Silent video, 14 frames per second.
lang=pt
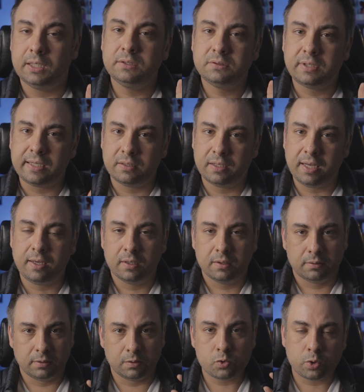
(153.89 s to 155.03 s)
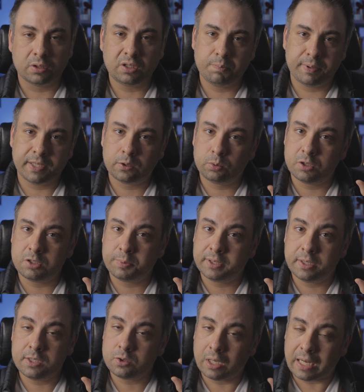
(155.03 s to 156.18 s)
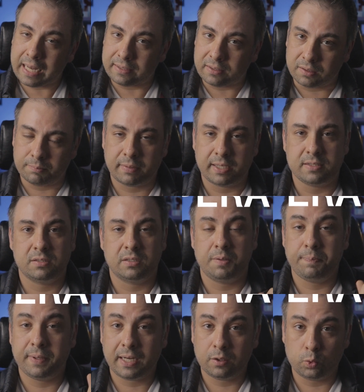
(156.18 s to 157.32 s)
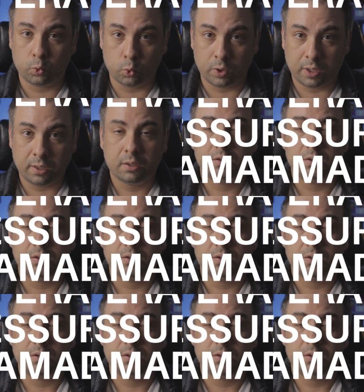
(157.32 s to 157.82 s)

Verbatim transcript: entender não só a temperatura de maneira isolada, mas temperatura,